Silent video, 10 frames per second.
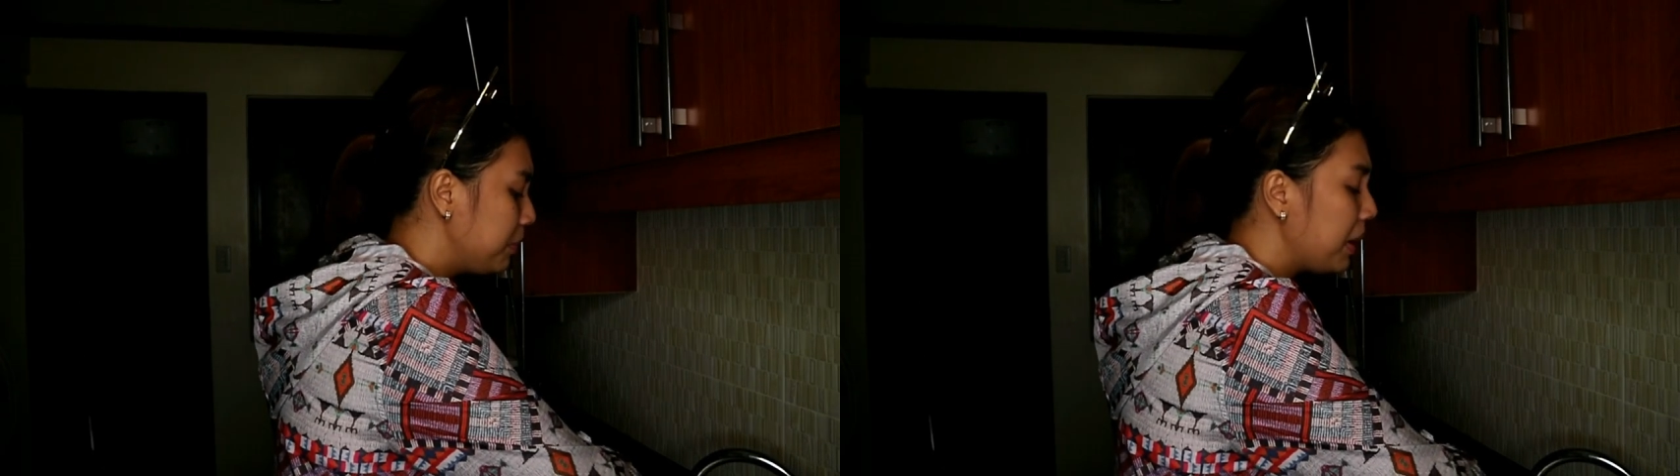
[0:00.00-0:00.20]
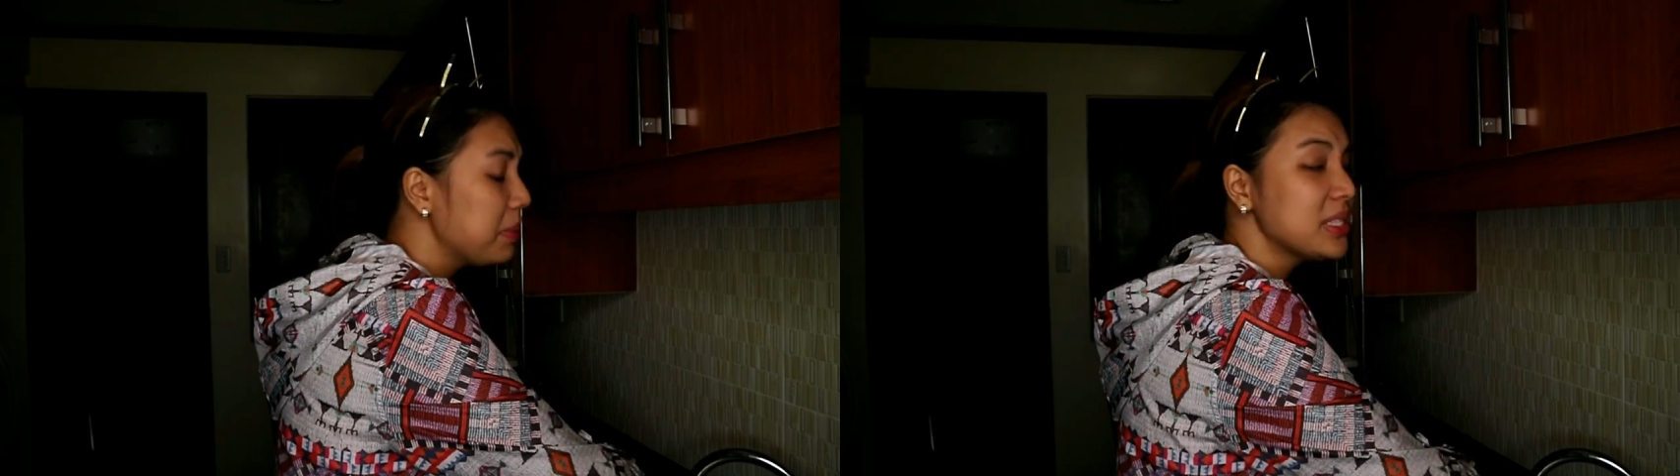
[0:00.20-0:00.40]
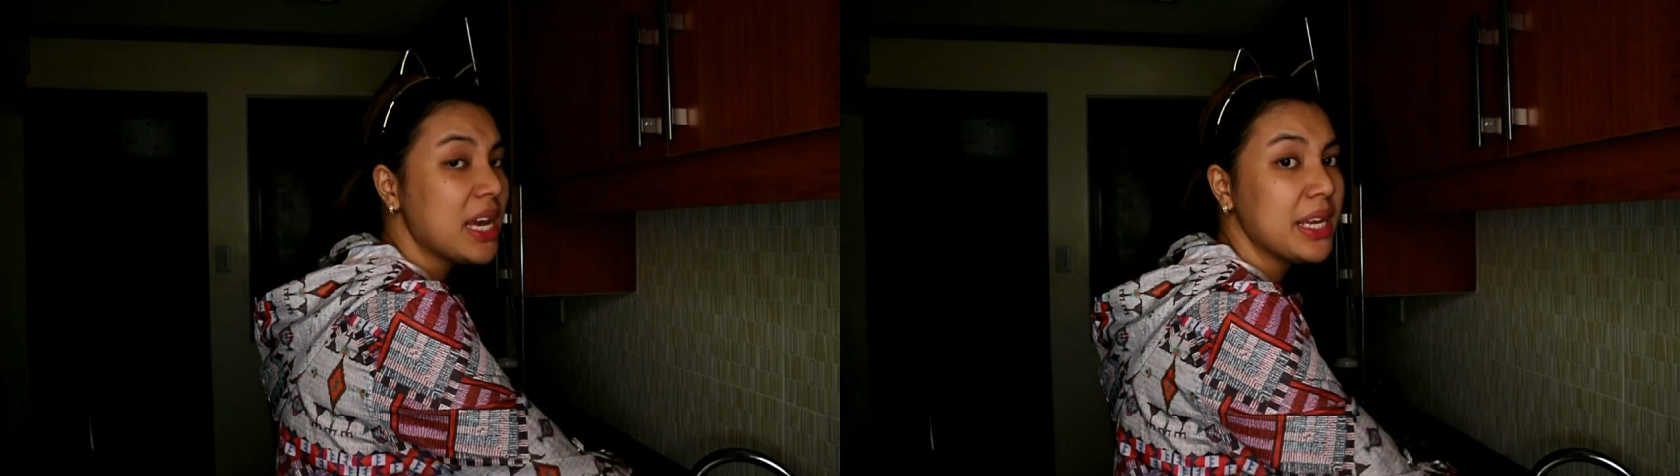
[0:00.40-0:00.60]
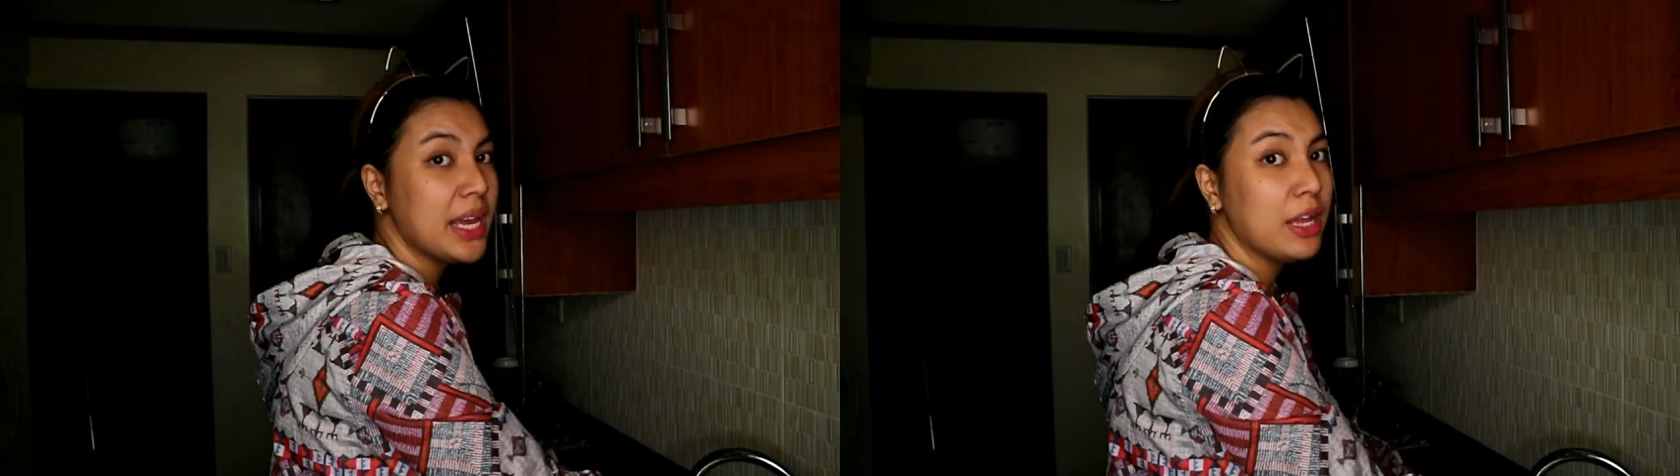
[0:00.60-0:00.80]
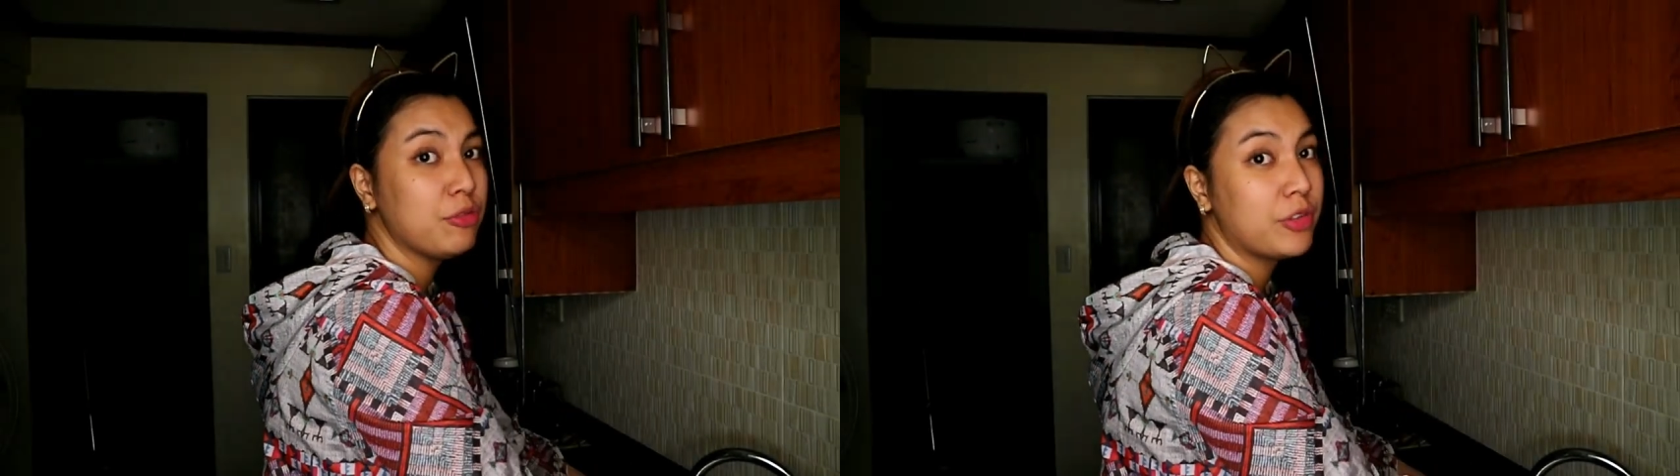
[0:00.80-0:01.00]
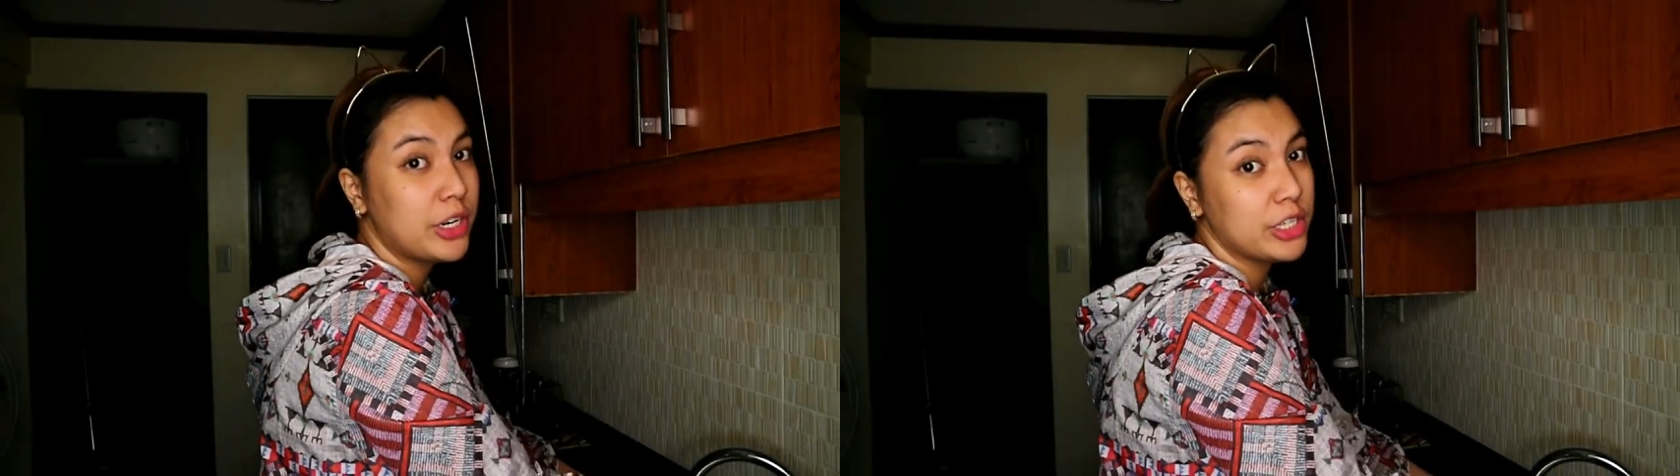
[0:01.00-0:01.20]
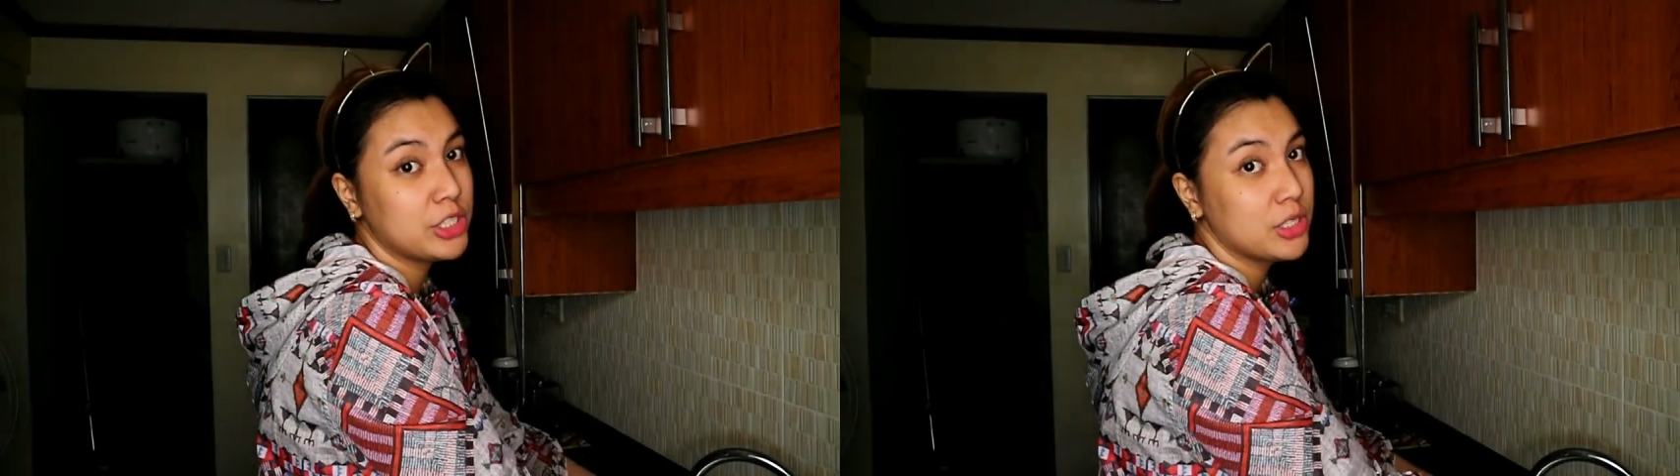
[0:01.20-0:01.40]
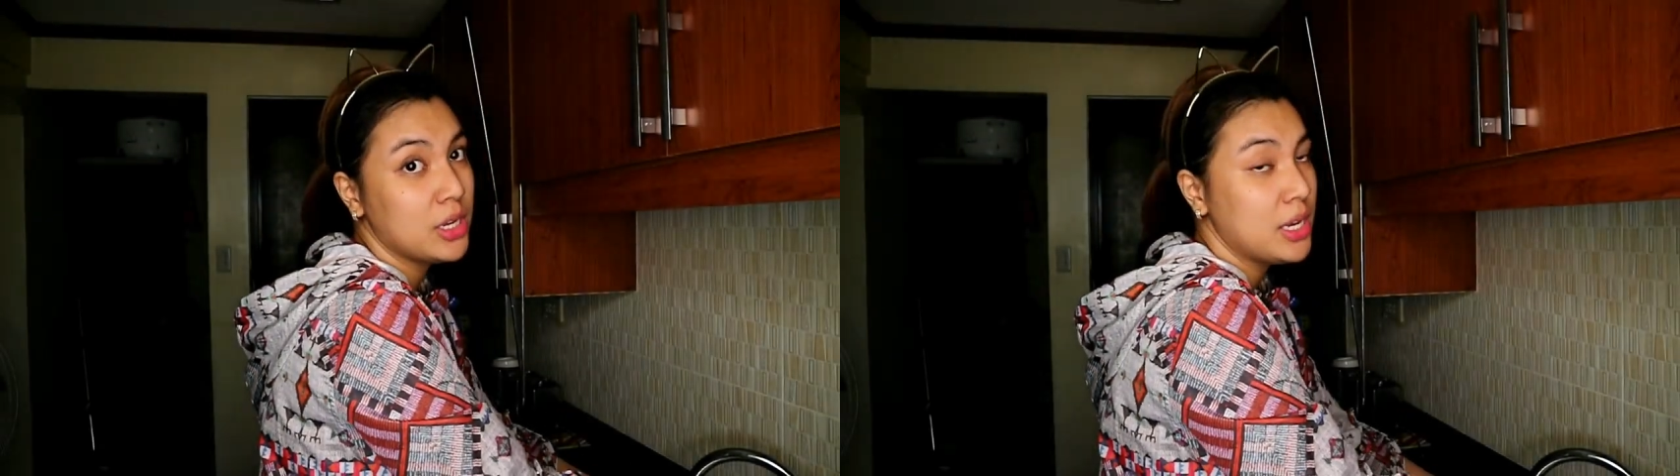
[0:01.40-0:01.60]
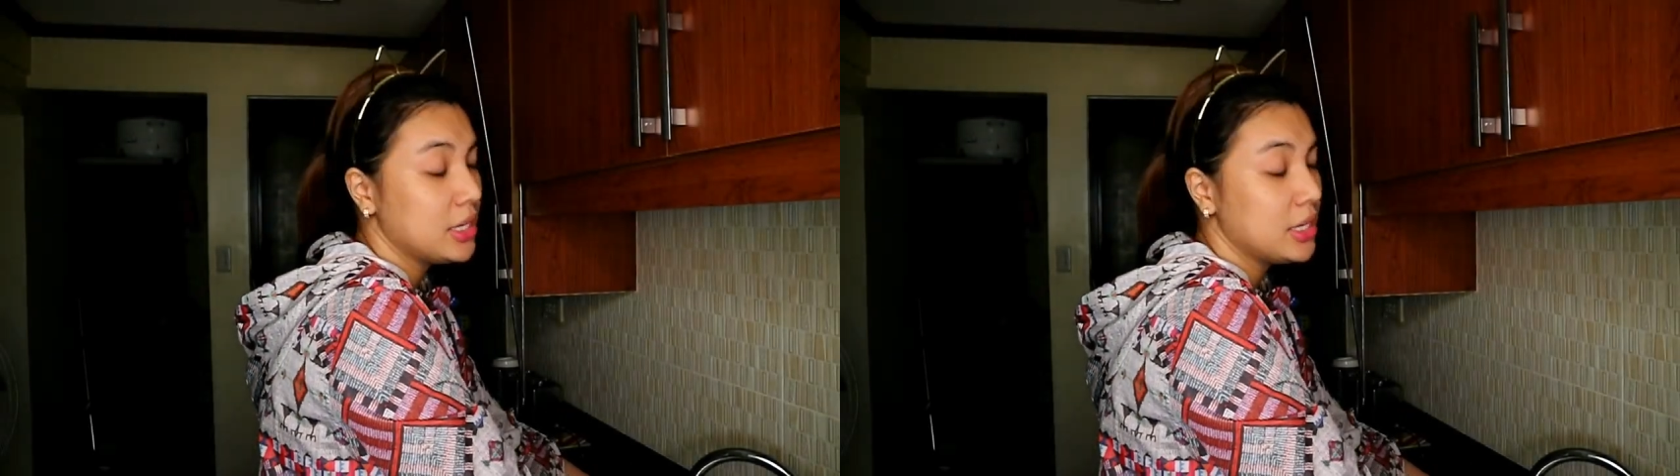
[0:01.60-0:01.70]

Pagbasa niya at first,